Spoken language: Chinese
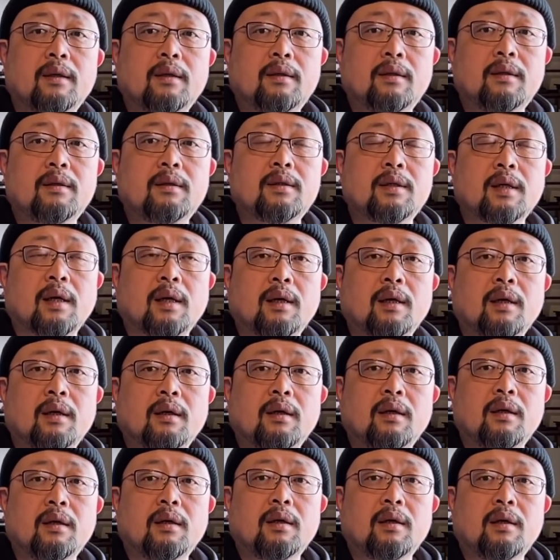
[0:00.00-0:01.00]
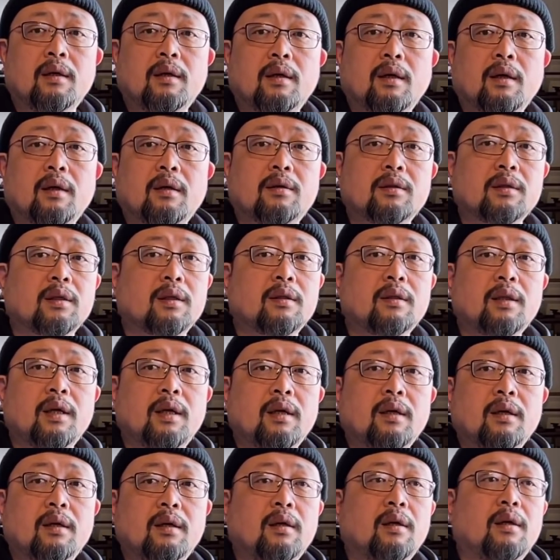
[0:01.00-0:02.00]
您想想，然后呢，那
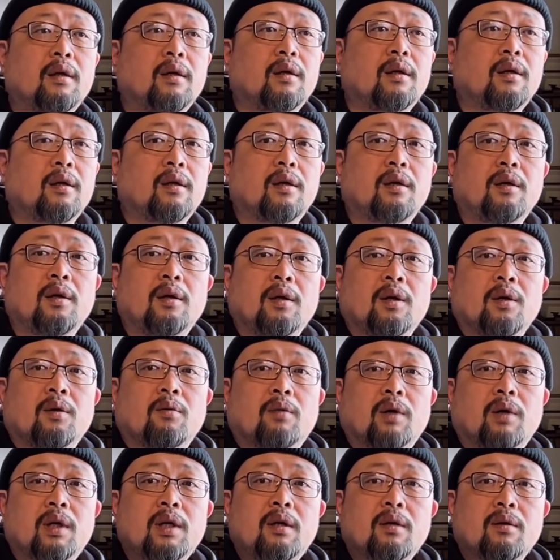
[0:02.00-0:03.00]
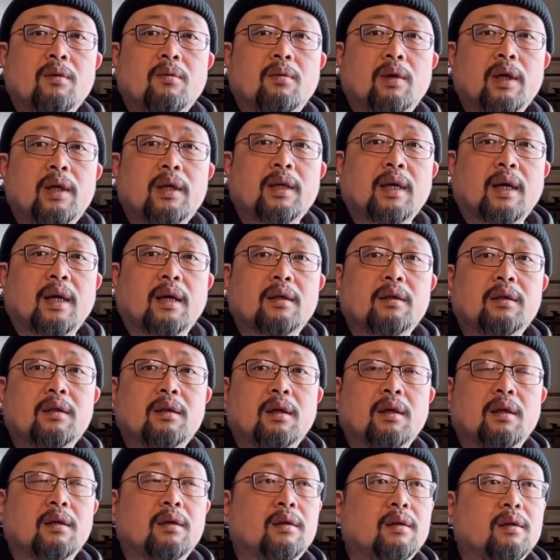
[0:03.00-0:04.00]
个我一我一打
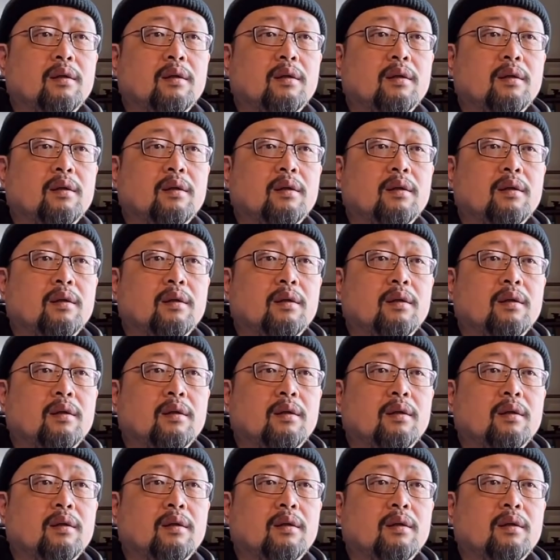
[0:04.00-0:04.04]
车。